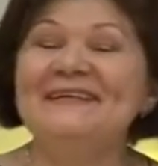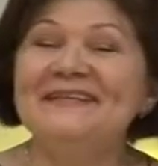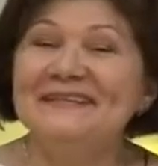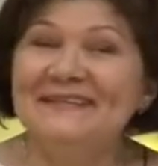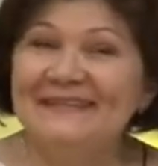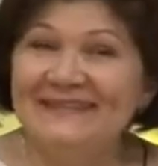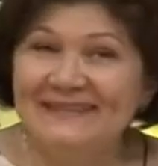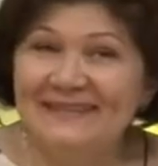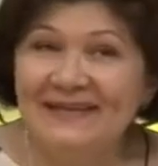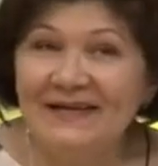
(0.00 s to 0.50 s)

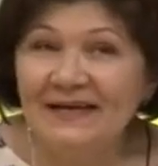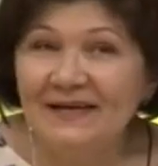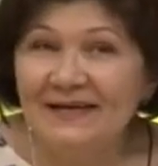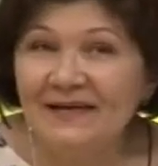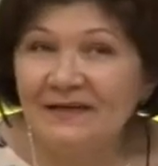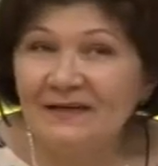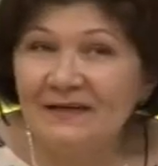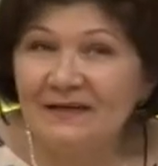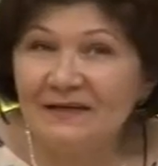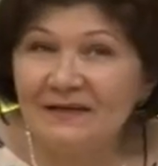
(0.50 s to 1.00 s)
Нет.
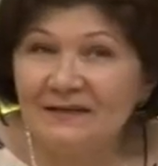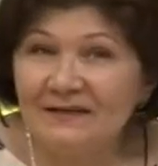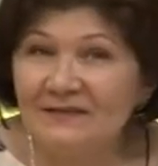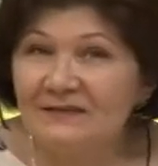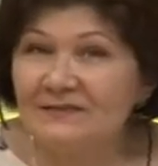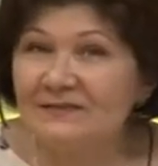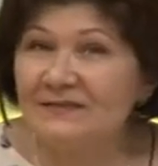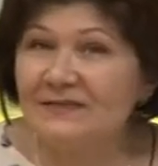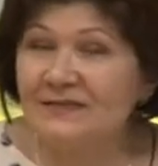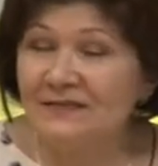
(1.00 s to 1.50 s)

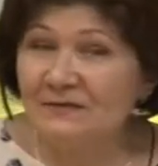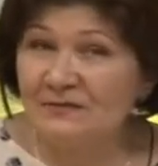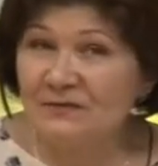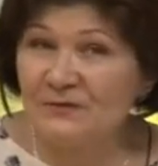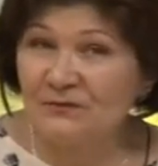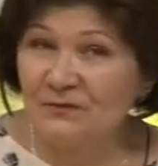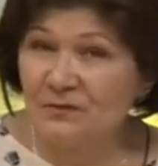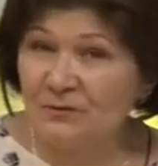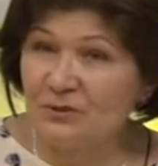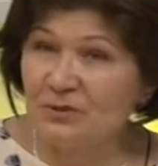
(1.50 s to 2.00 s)
А, дело
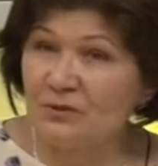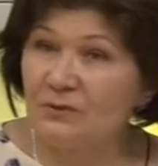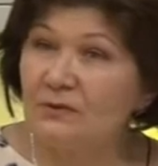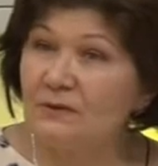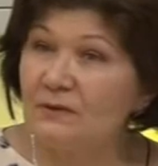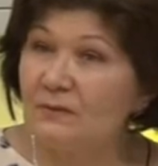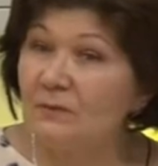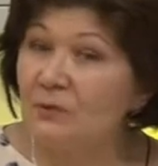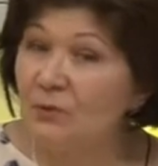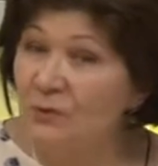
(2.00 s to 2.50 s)
все в том, что
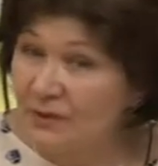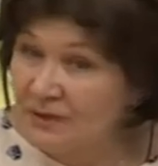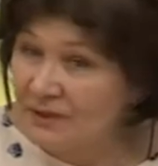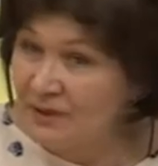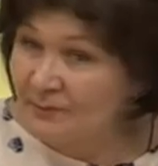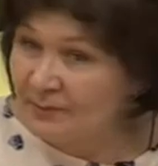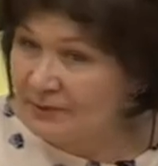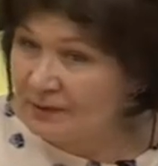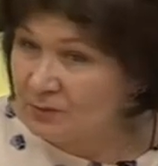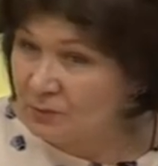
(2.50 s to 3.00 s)

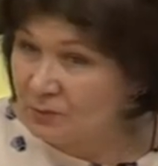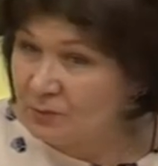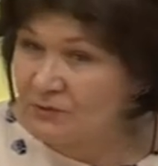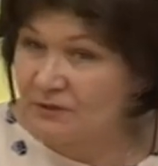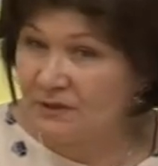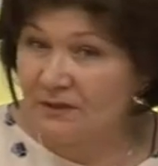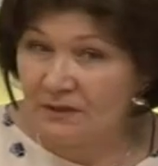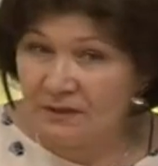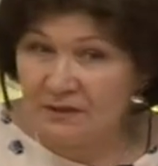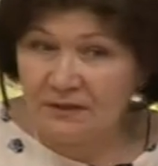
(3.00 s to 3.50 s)
многие
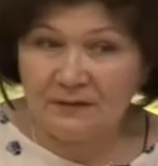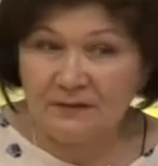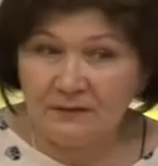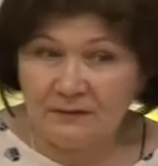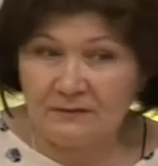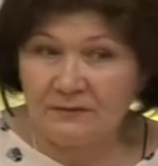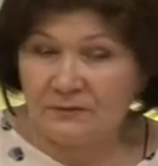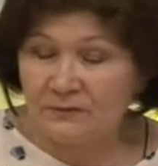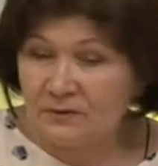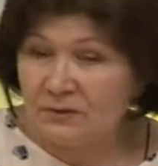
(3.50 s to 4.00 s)
продукты
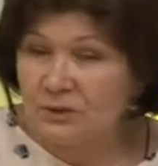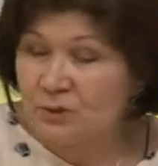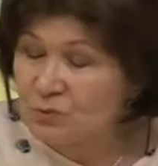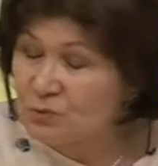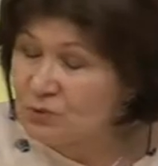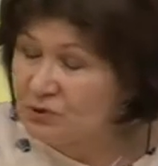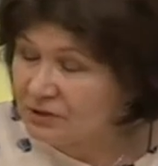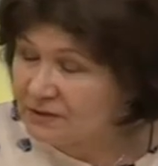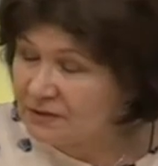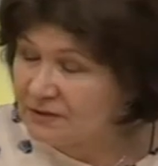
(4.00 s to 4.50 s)
э,
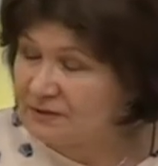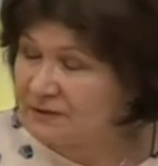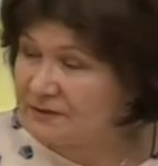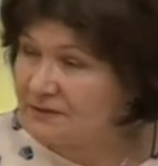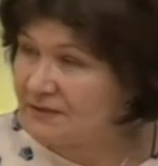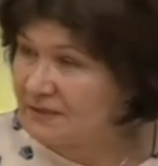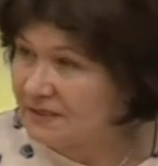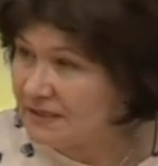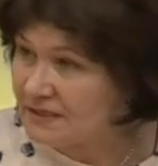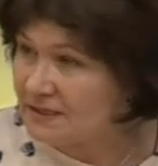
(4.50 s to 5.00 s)
сушат
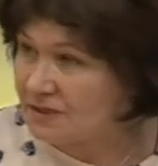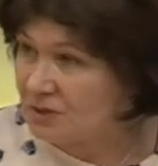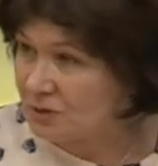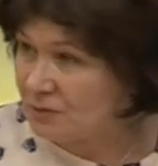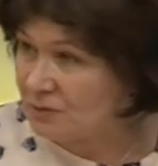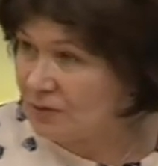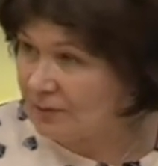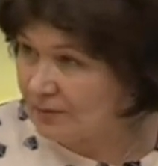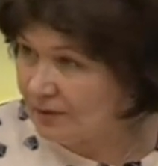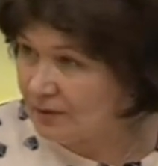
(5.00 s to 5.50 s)

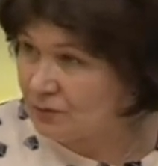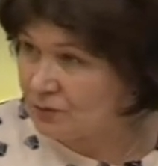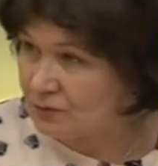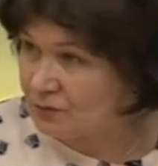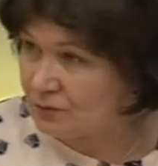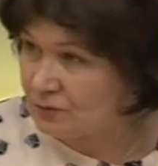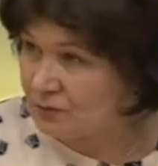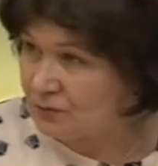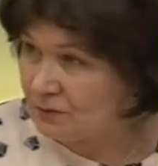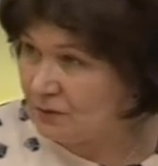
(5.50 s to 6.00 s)
слизистую
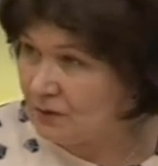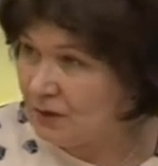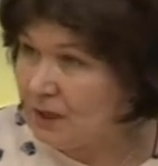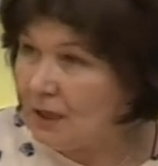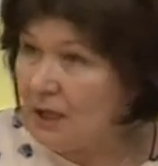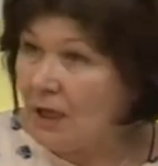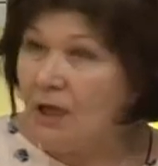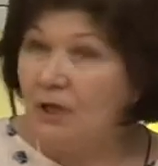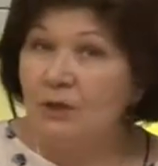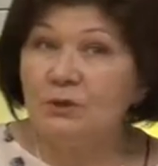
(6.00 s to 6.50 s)
оболочку.
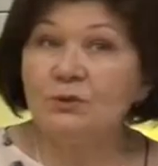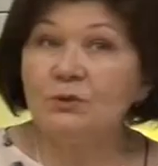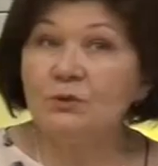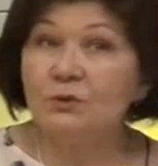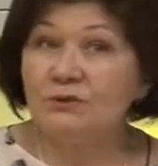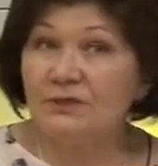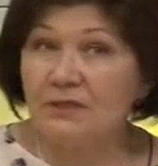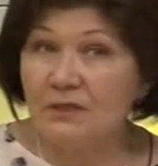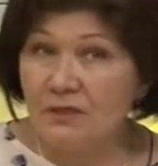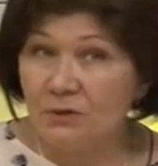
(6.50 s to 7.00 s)

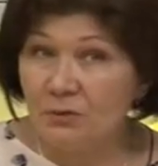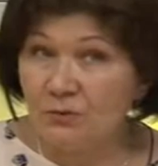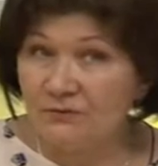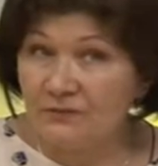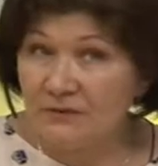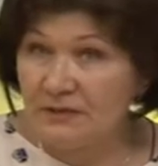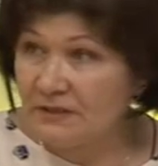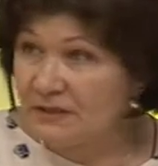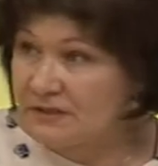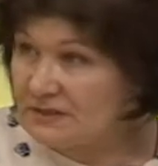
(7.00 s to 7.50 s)
Но
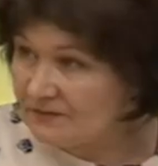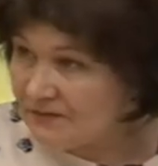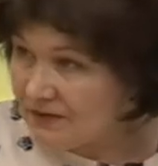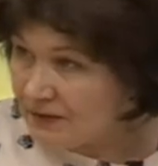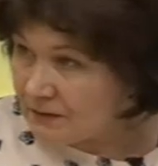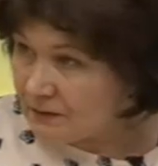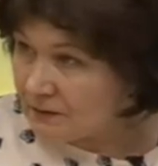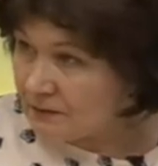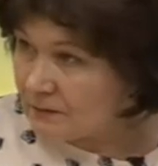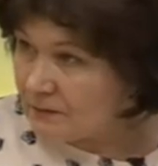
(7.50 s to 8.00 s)
тренированные...
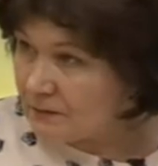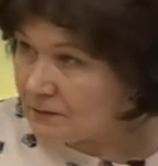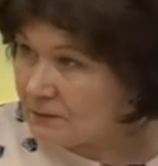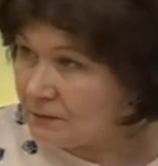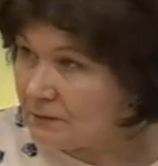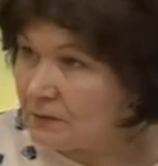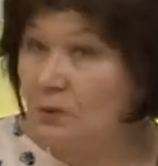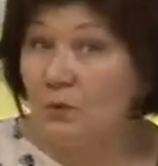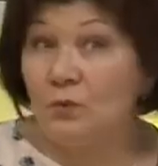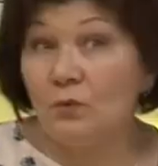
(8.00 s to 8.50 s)
Кофе.
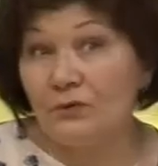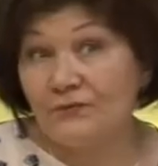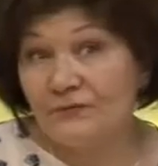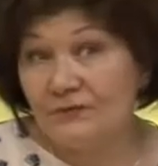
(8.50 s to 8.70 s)
Кофе,